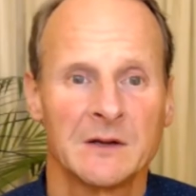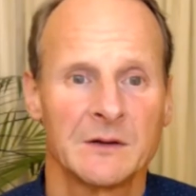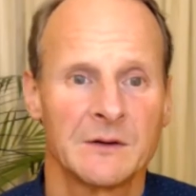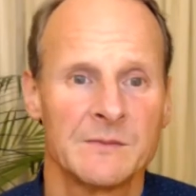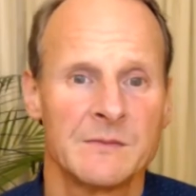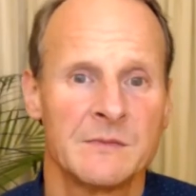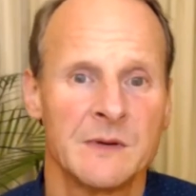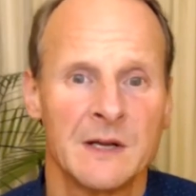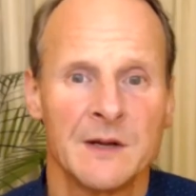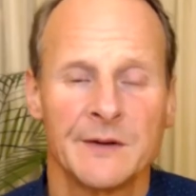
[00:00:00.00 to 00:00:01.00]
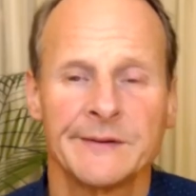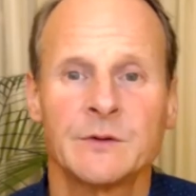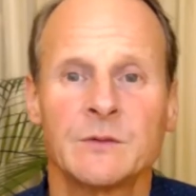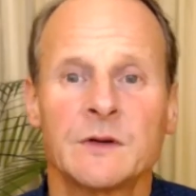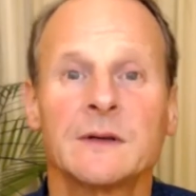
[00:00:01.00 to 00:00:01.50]
Euh,
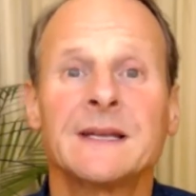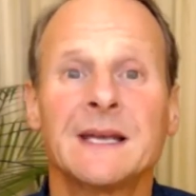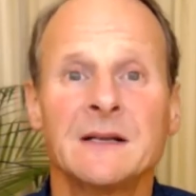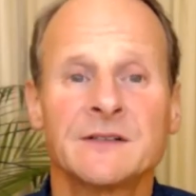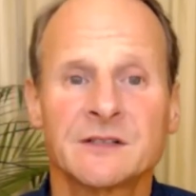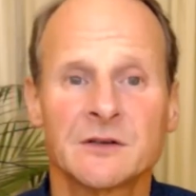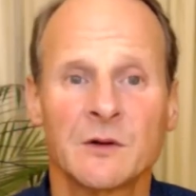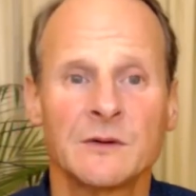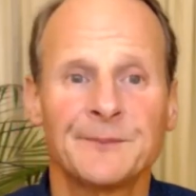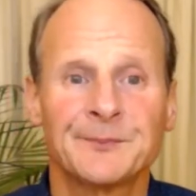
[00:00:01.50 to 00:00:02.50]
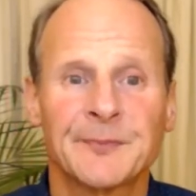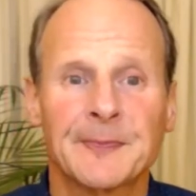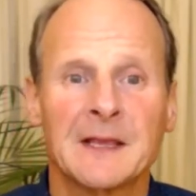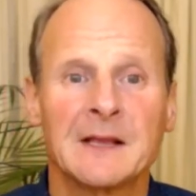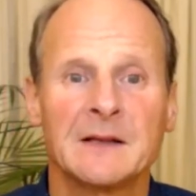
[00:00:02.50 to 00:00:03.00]
donc, quelles sont
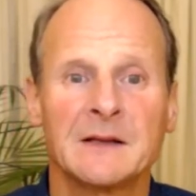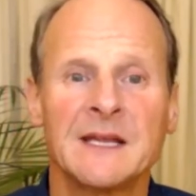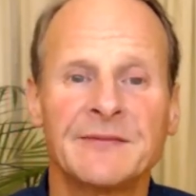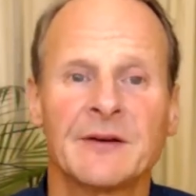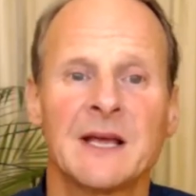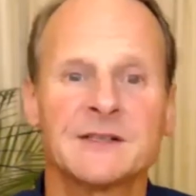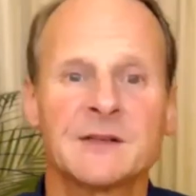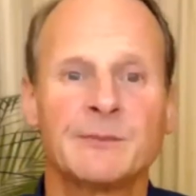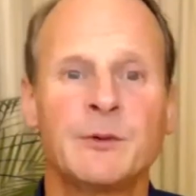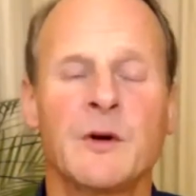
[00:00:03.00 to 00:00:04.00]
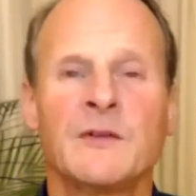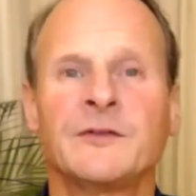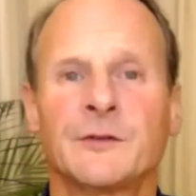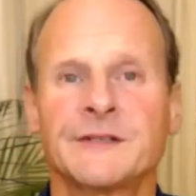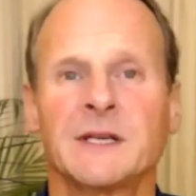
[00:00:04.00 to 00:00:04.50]
les phrases pour
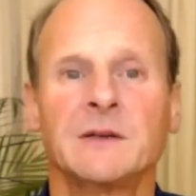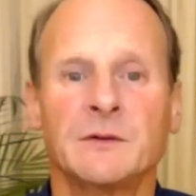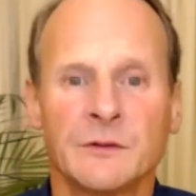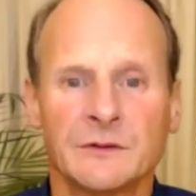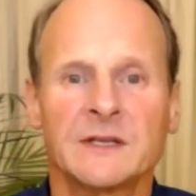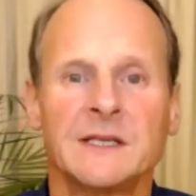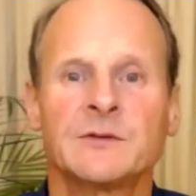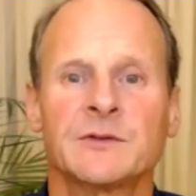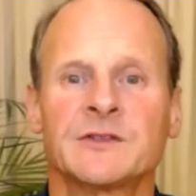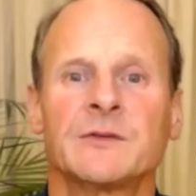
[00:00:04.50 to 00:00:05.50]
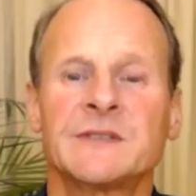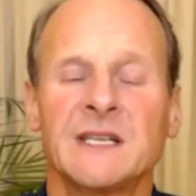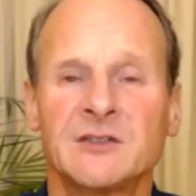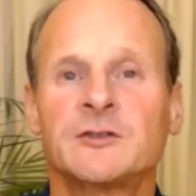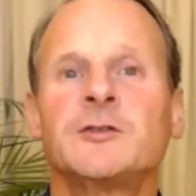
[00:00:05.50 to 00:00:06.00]
renforcer notre innocence
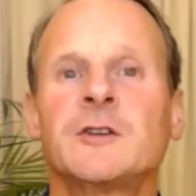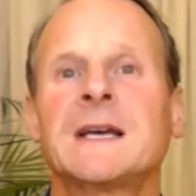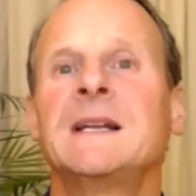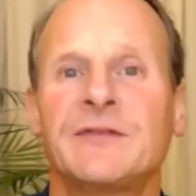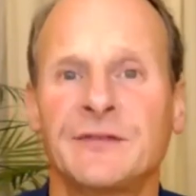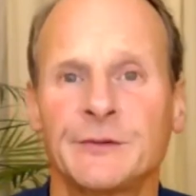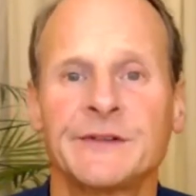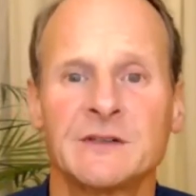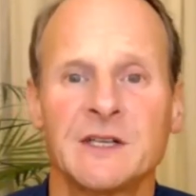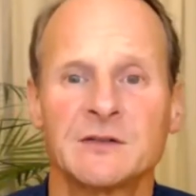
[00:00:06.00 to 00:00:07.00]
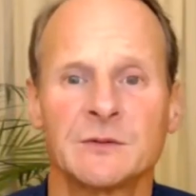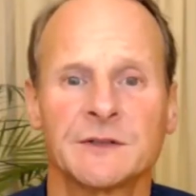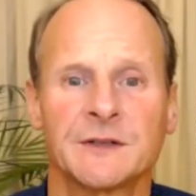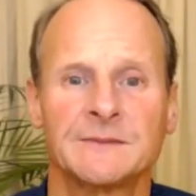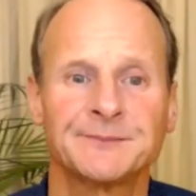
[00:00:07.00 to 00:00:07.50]
et suggérer la faute des
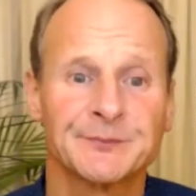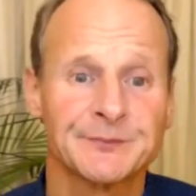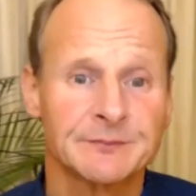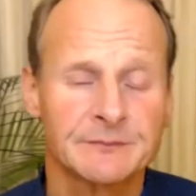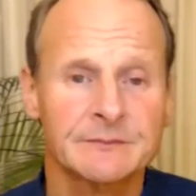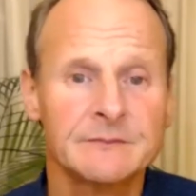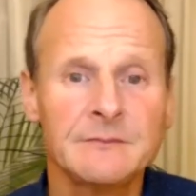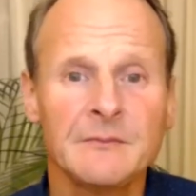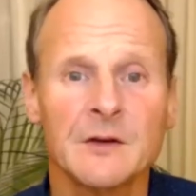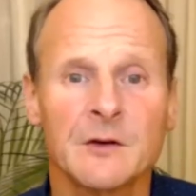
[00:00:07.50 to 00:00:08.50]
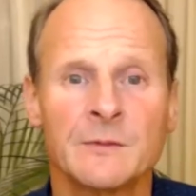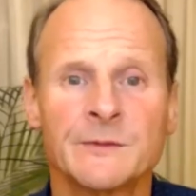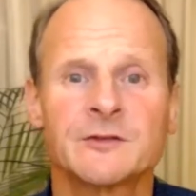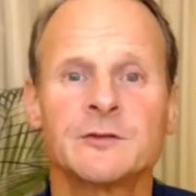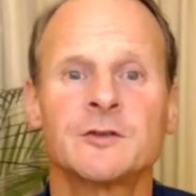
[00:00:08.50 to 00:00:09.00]
autres
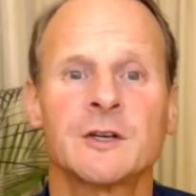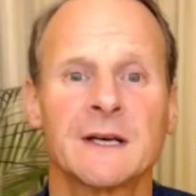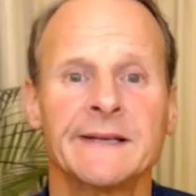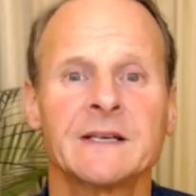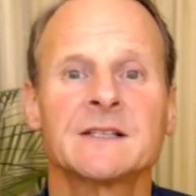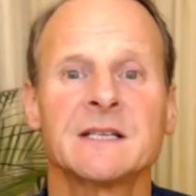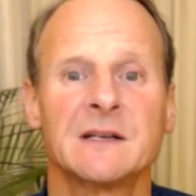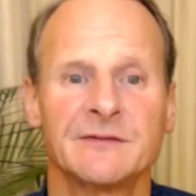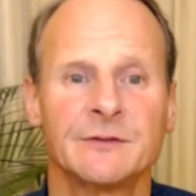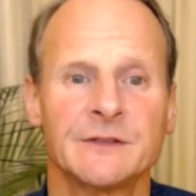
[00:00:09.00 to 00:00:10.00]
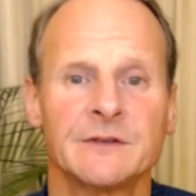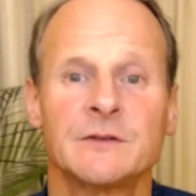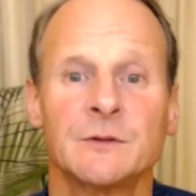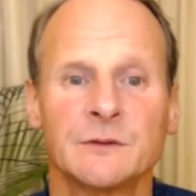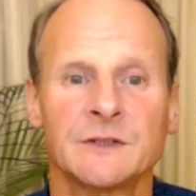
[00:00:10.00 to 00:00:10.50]
Comment suggérer que c'est la faute
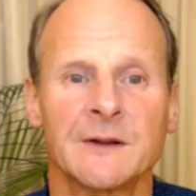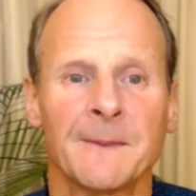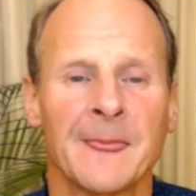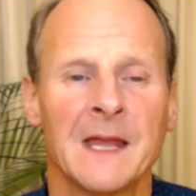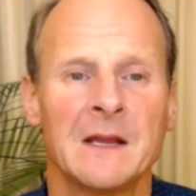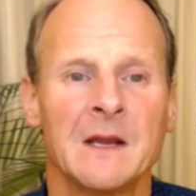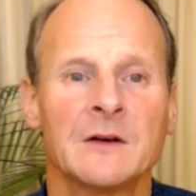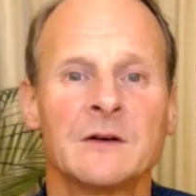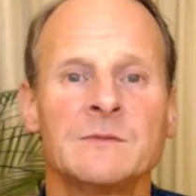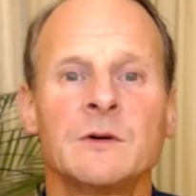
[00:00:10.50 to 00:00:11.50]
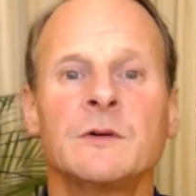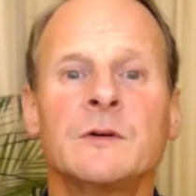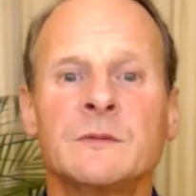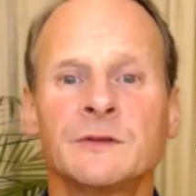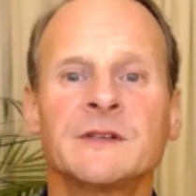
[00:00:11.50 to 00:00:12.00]
de l'autre Comment
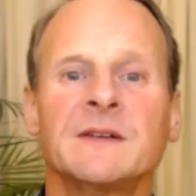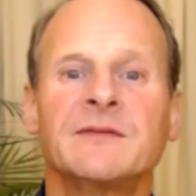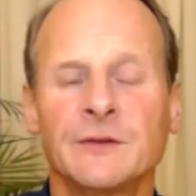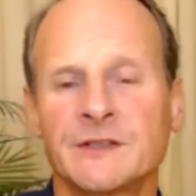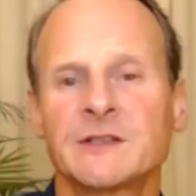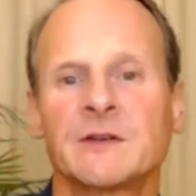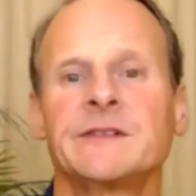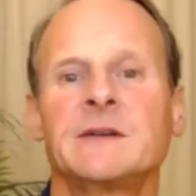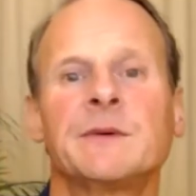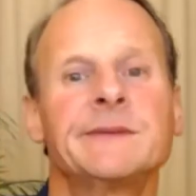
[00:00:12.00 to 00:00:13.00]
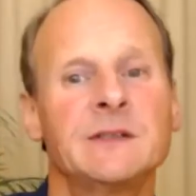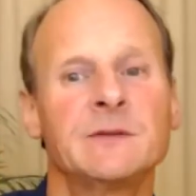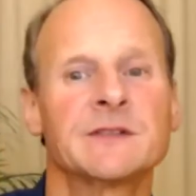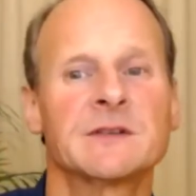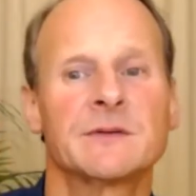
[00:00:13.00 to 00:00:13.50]
augmenter votre sentiment
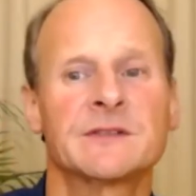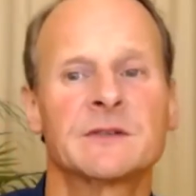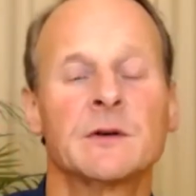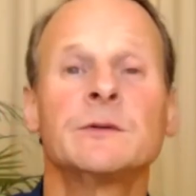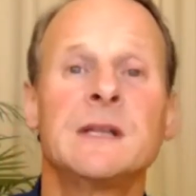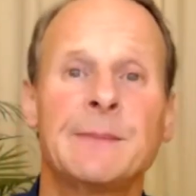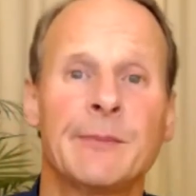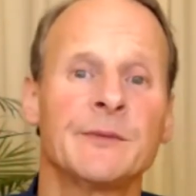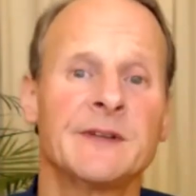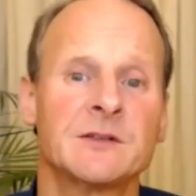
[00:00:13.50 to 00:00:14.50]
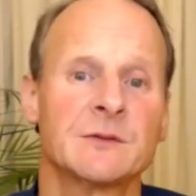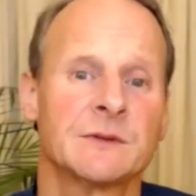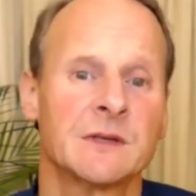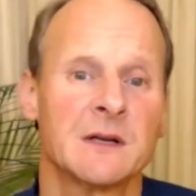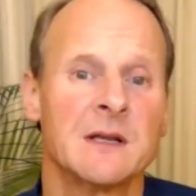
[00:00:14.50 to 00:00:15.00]
d'innocence aux dépens des
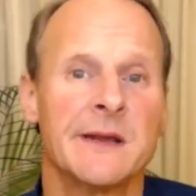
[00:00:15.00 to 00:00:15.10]
autres